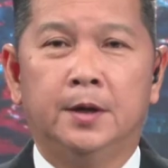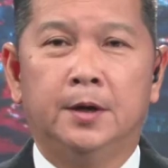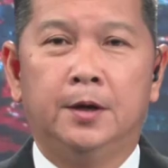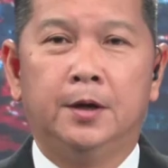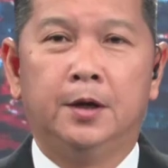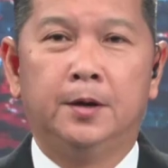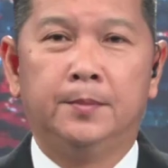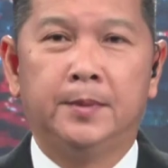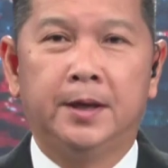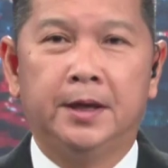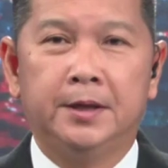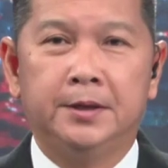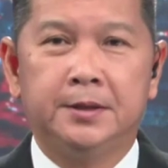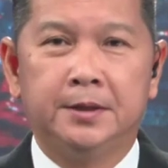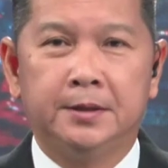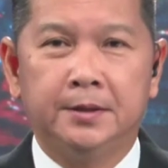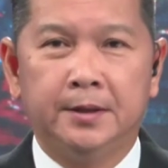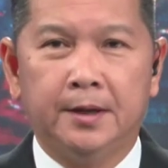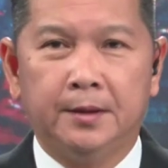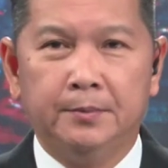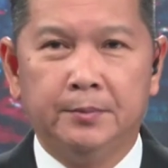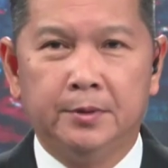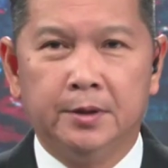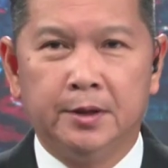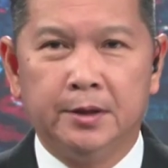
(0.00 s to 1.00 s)
Hôm nay 9
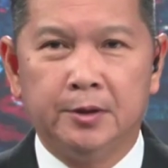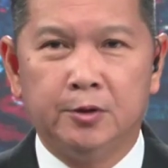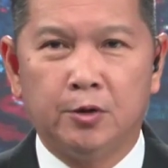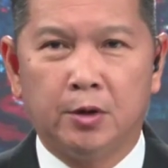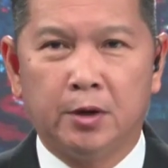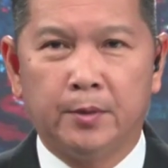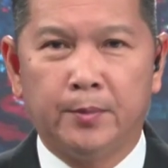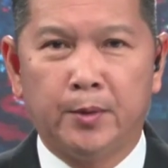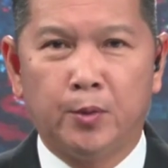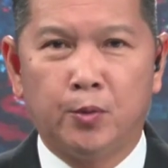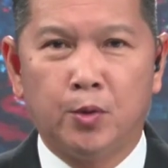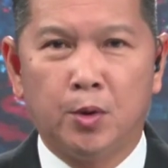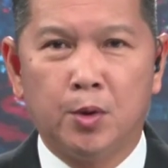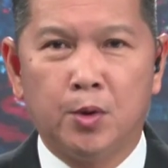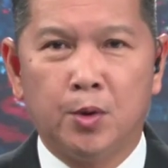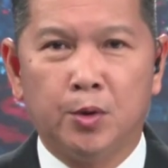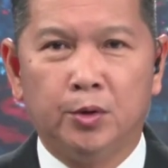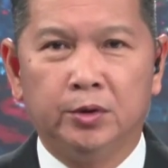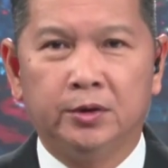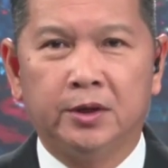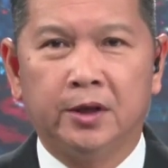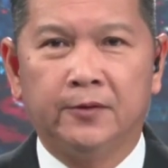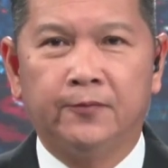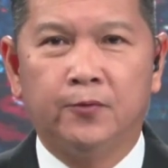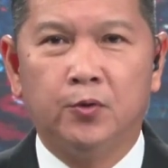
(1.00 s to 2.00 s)
tháng 10, đoàn đại biểu Quốc hội
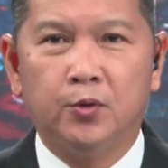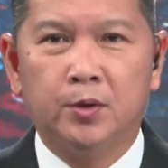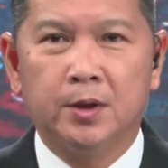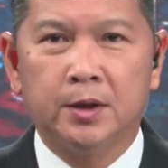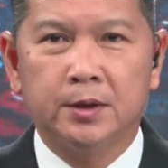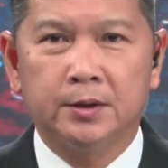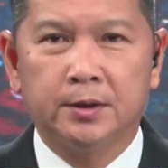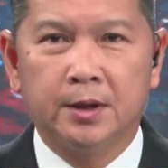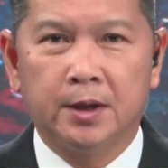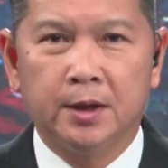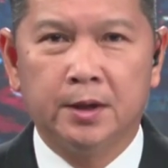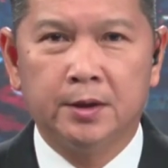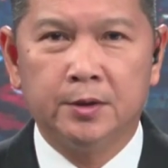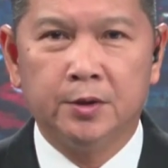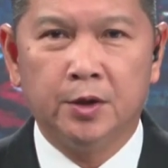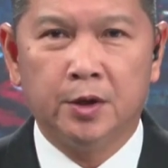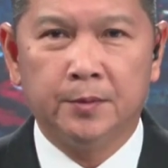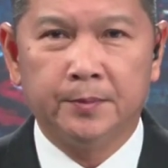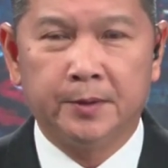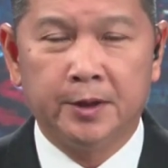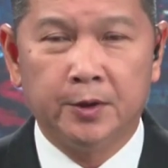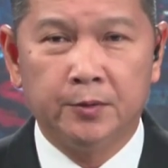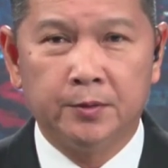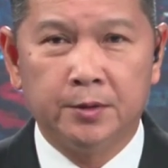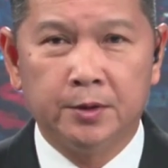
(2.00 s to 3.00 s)
thành phố Cần Thơ gồm
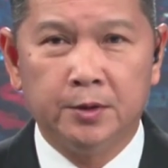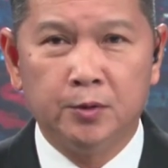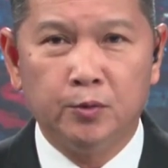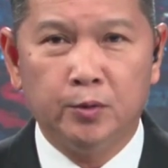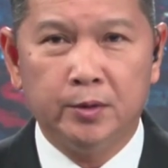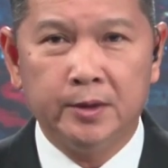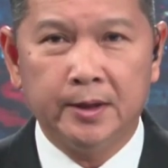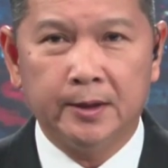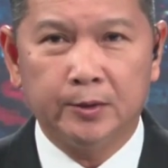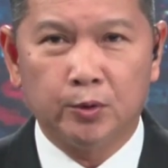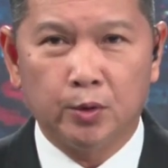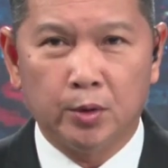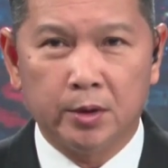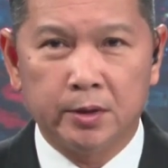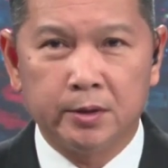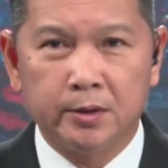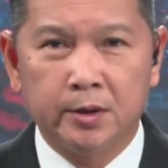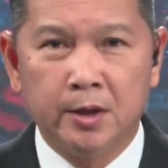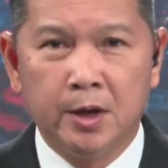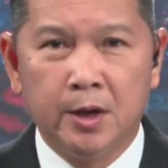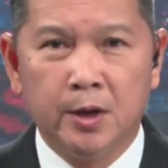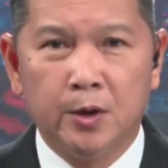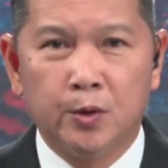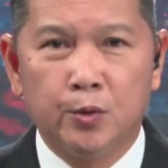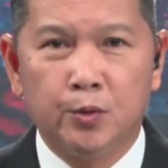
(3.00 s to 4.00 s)
Thiếu tướng Nguyễn Văn Thuận,
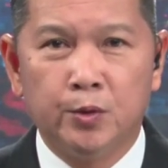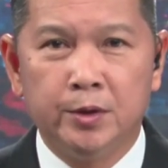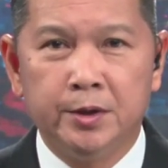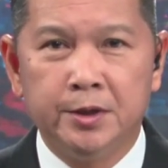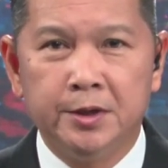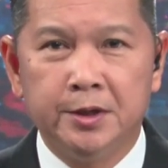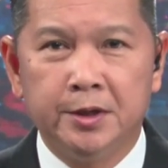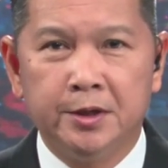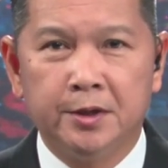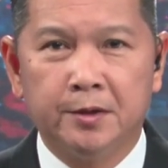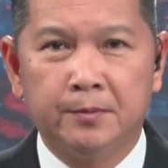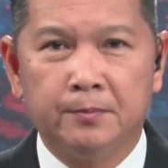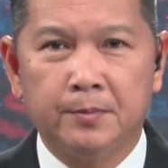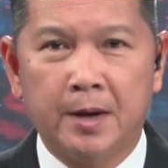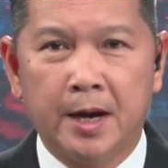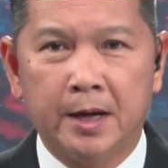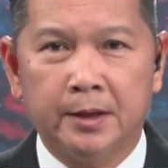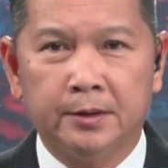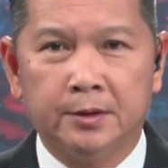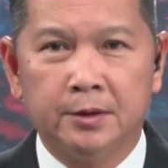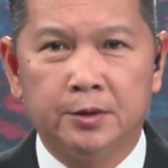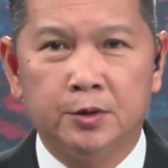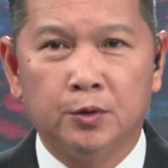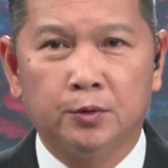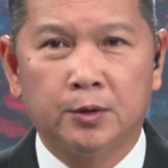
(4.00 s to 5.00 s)
Ủy viên Ban
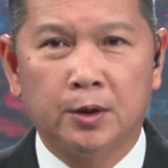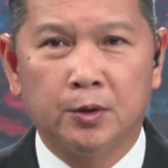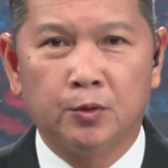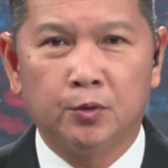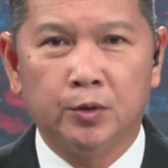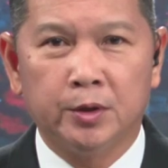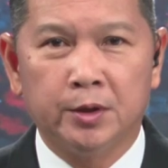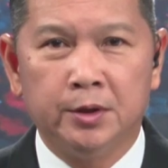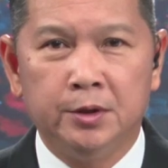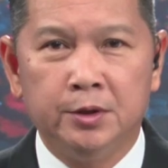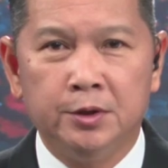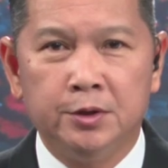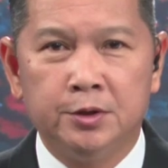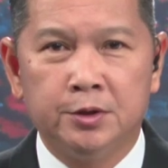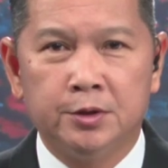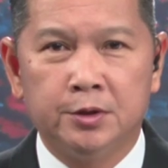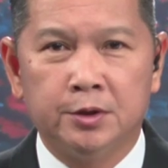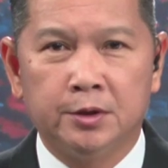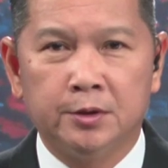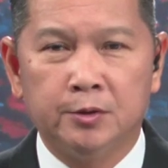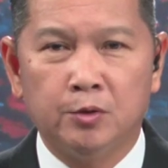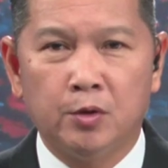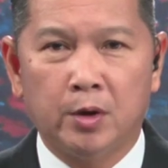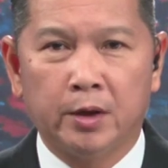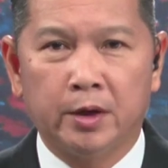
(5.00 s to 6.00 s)
Thường vụ Thành ủy,
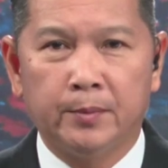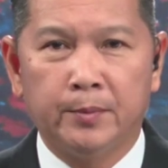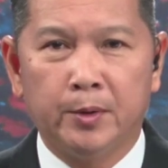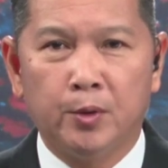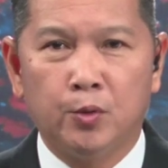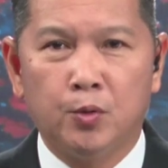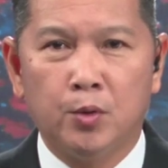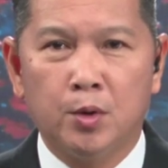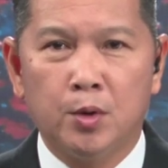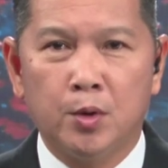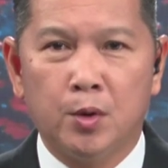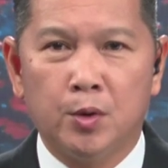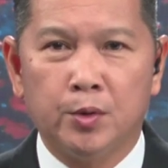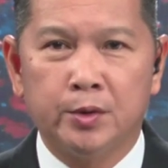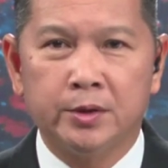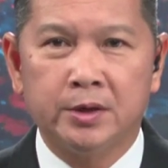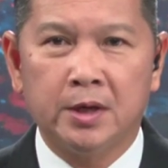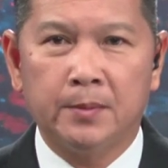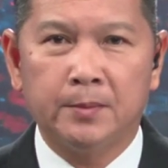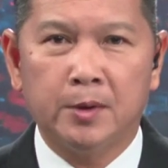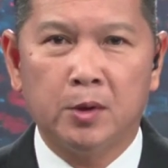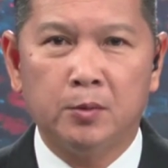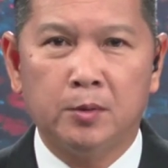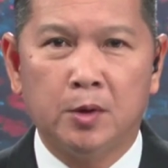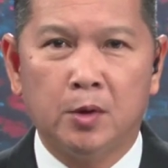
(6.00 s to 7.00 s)
trưởng đoàn đại biểu Quốc hội,
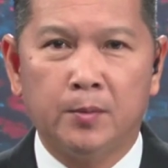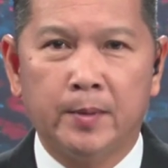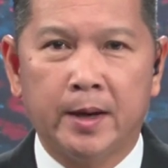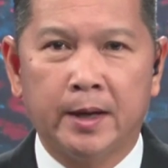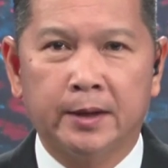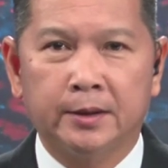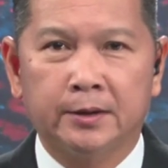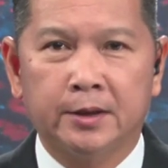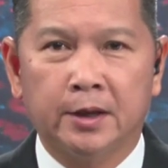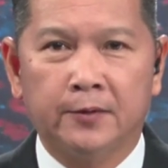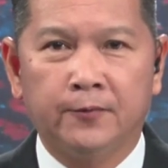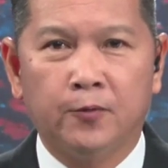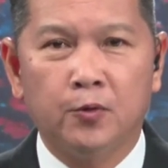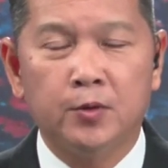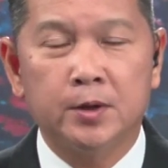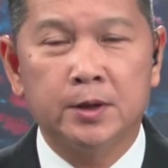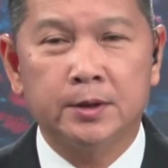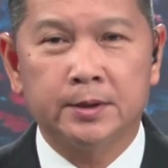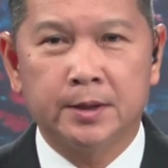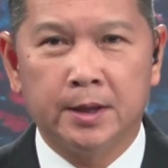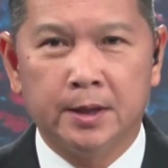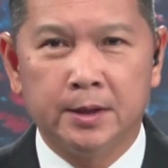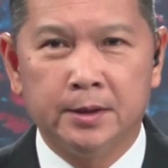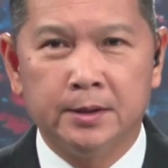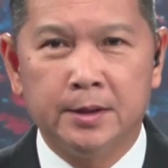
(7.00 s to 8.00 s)
Giám đốc Công an thành phố Cần
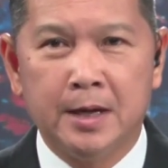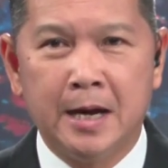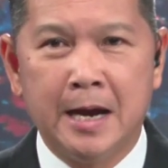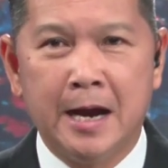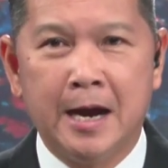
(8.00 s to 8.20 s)
Thơ,